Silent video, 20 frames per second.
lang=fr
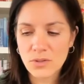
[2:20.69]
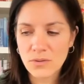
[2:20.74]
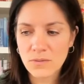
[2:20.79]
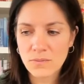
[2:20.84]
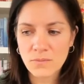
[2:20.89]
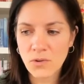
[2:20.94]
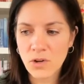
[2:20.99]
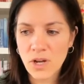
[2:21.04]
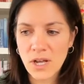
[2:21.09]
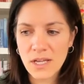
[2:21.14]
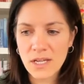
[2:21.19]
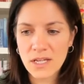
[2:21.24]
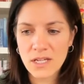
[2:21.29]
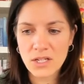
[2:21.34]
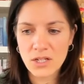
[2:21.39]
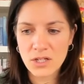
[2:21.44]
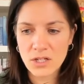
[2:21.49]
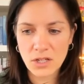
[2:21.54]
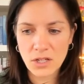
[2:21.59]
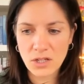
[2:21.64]
moi,
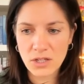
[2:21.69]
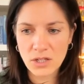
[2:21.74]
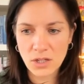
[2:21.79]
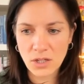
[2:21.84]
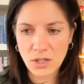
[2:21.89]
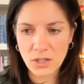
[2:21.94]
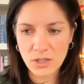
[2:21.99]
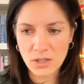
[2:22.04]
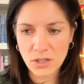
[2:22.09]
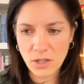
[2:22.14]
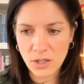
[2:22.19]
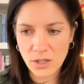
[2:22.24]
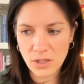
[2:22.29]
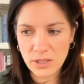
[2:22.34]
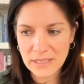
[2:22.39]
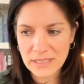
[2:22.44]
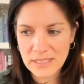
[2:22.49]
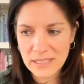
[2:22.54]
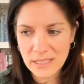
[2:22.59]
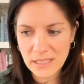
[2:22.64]
je le
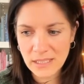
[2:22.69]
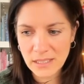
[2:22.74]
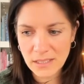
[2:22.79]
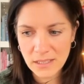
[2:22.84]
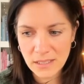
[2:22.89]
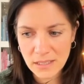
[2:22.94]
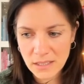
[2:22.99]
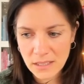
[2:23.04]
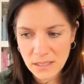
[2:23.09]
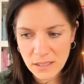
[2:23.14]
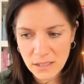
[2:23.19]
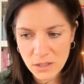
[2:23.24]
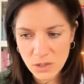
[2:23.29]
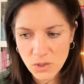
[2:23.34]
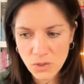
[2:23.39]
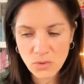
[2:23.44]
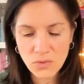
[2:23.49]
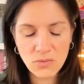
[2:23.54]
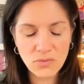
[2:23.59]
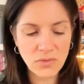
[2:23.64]
dis
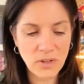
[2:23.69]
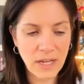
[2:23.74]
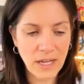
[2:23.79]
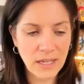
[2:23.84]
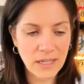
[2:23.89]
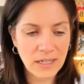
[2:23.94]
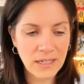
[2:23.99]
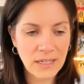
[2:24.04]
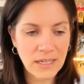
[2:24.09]
souvent,